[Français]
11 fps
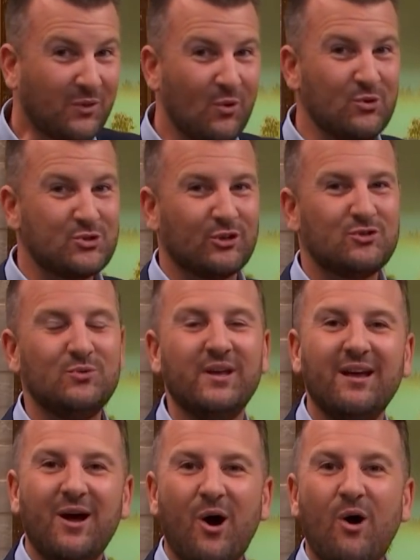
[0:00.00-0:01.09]
Aujourd'hui,
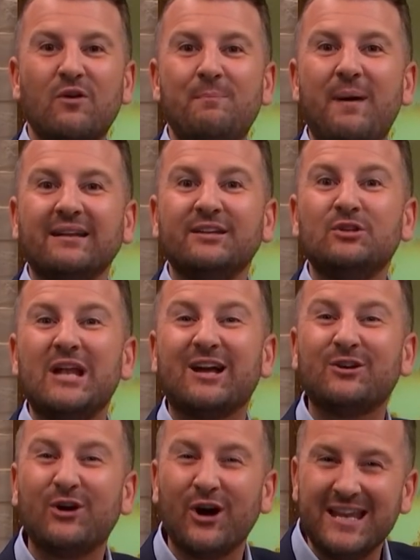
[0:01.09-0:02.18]
on va parler de la
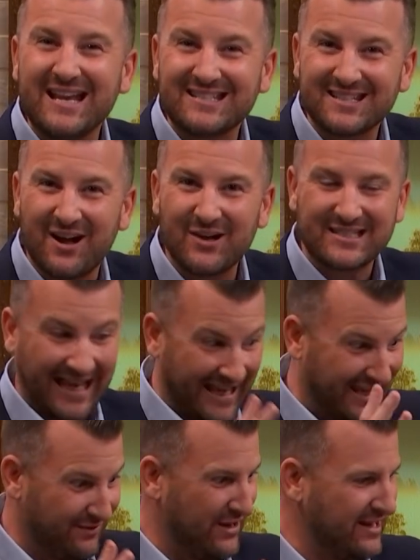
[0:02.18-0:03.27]
connaissance
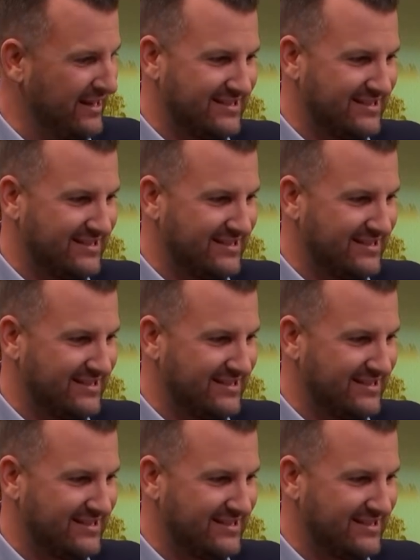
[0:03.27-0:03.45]
révélée.